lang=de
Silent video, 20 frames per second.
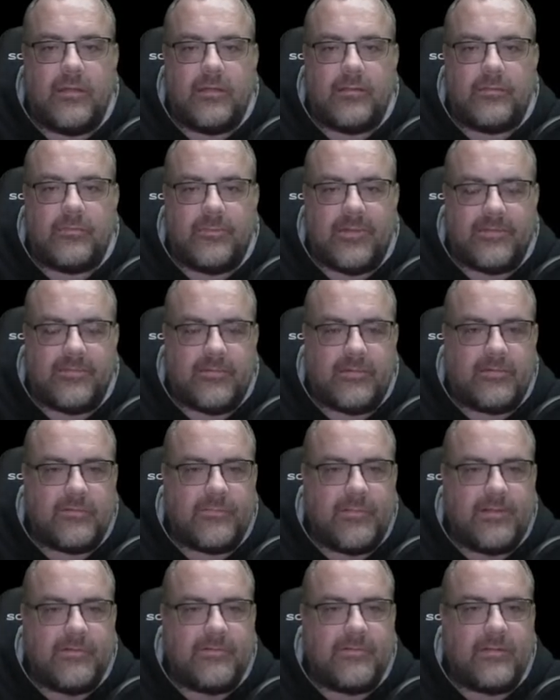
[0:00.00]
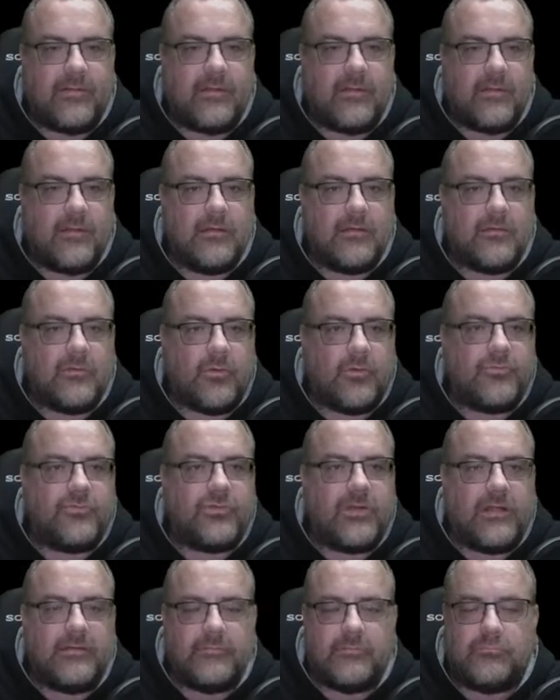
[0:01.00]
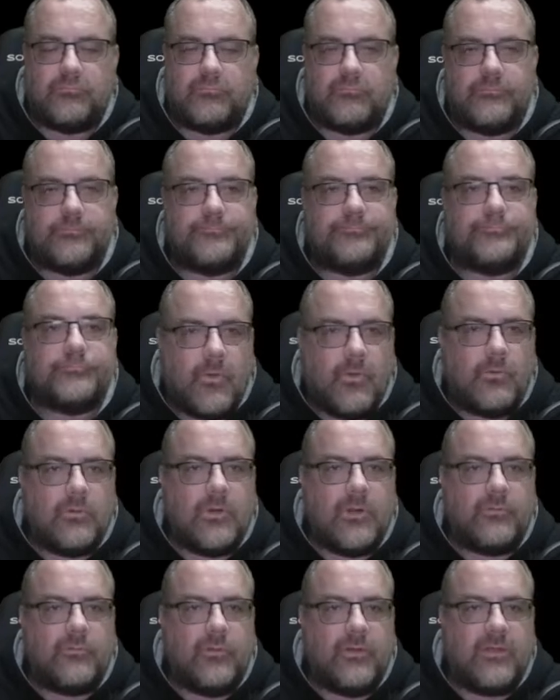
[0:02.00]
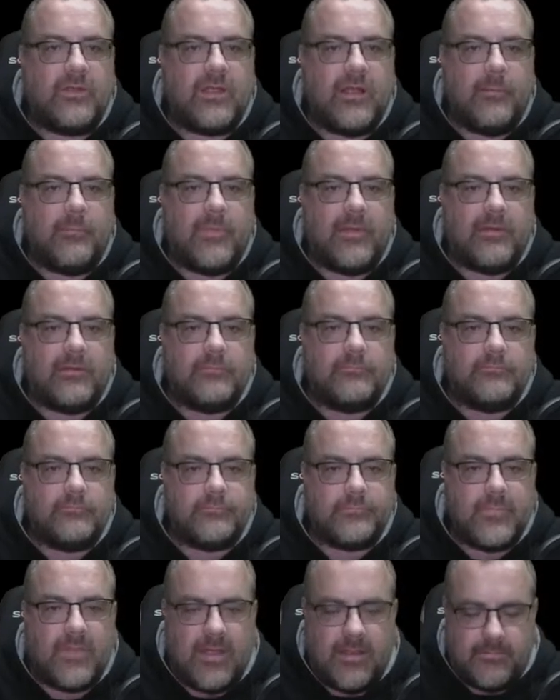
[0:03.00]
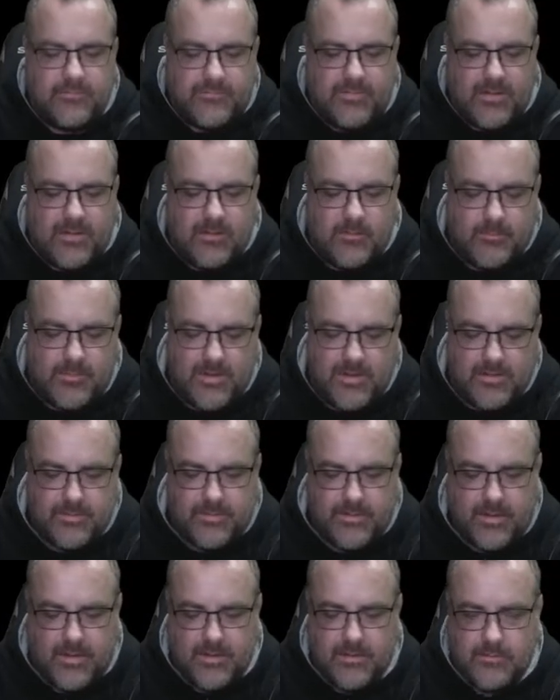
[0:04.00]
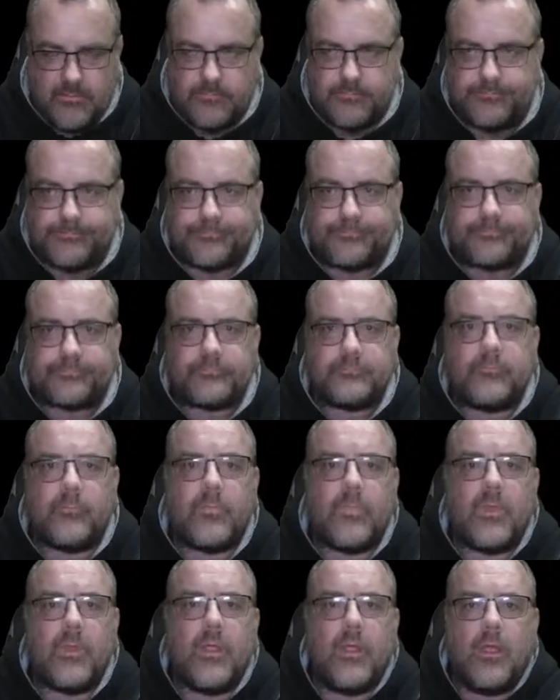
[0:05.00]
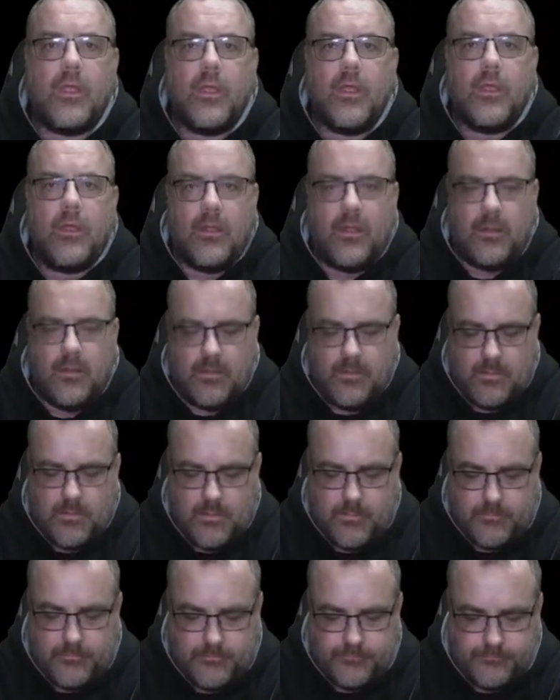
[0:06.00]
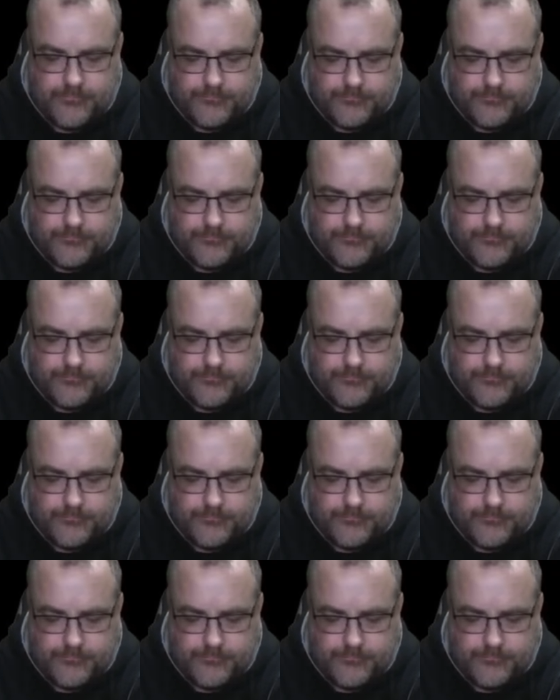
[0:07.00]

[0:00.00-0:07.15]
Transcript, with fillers: 2020 äh, in Deutschland. Und natürlich kann man einfach mal nach ähm,